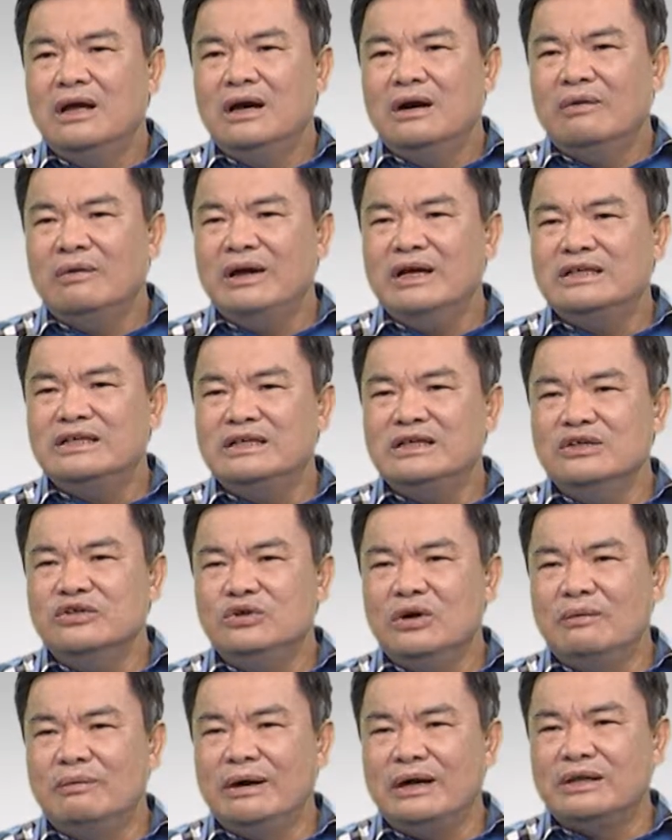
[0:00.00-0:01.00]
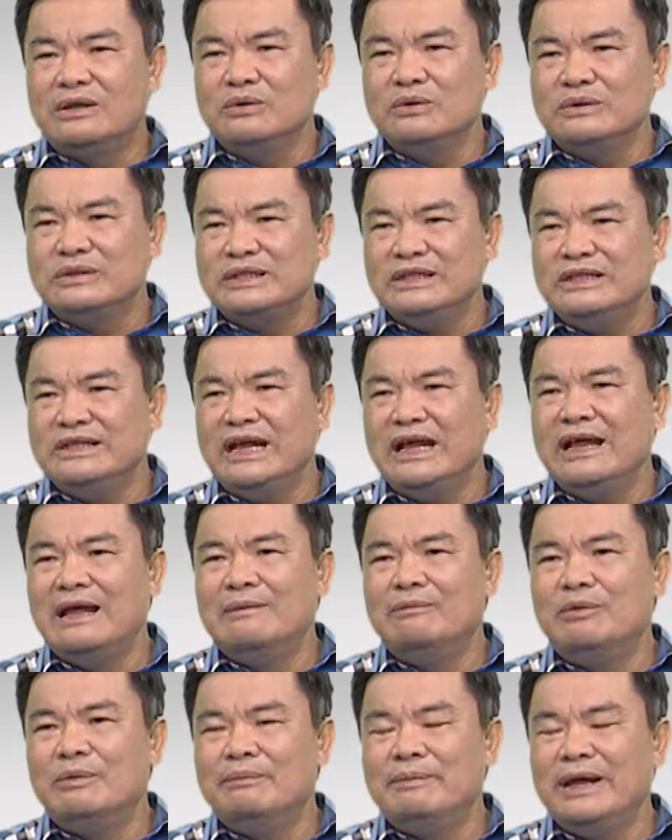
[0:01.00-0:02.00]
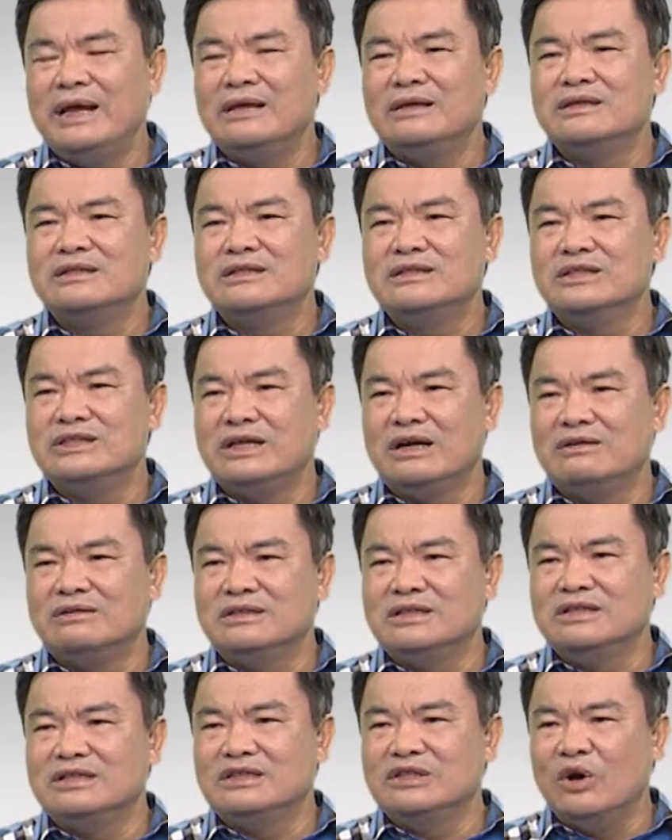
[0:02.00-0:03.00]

维持九百度 C 呢不变四小时之